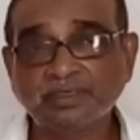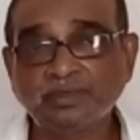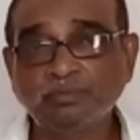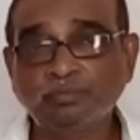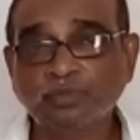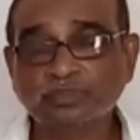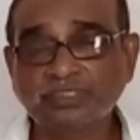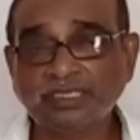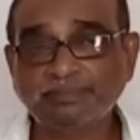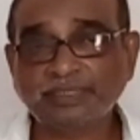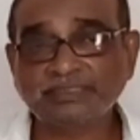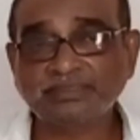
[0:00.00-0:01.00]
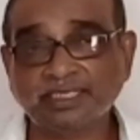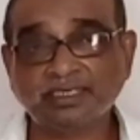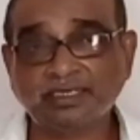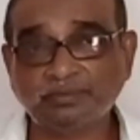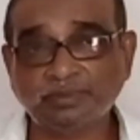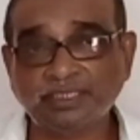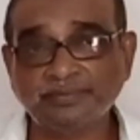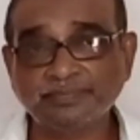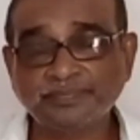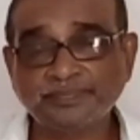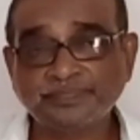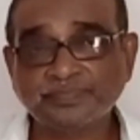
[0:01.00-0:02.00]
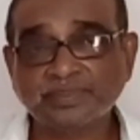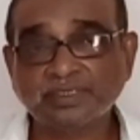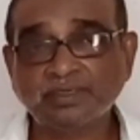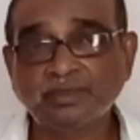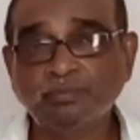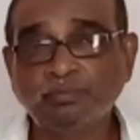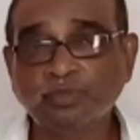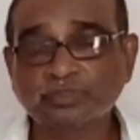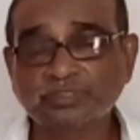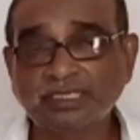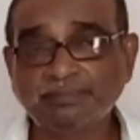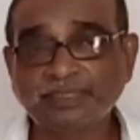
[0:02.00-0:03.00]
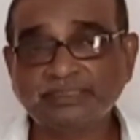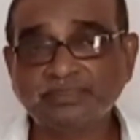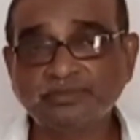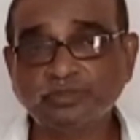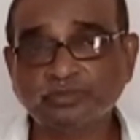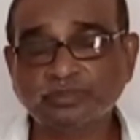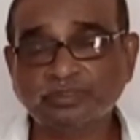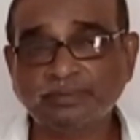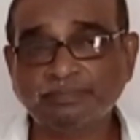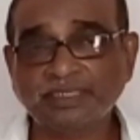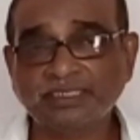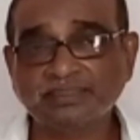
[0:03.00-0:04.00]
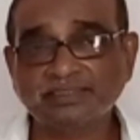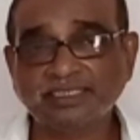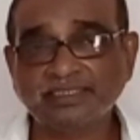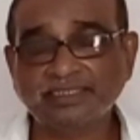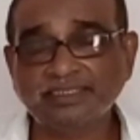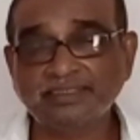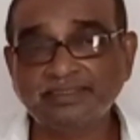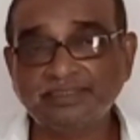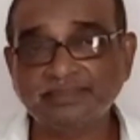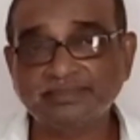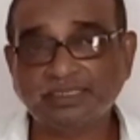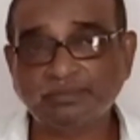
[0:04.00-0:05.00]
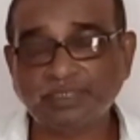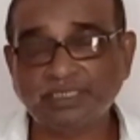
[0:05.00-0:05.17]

মশলাপাতি খাওয়া মশলাপাতি যতটা পারা যায় এড়িয়ে যাওয়া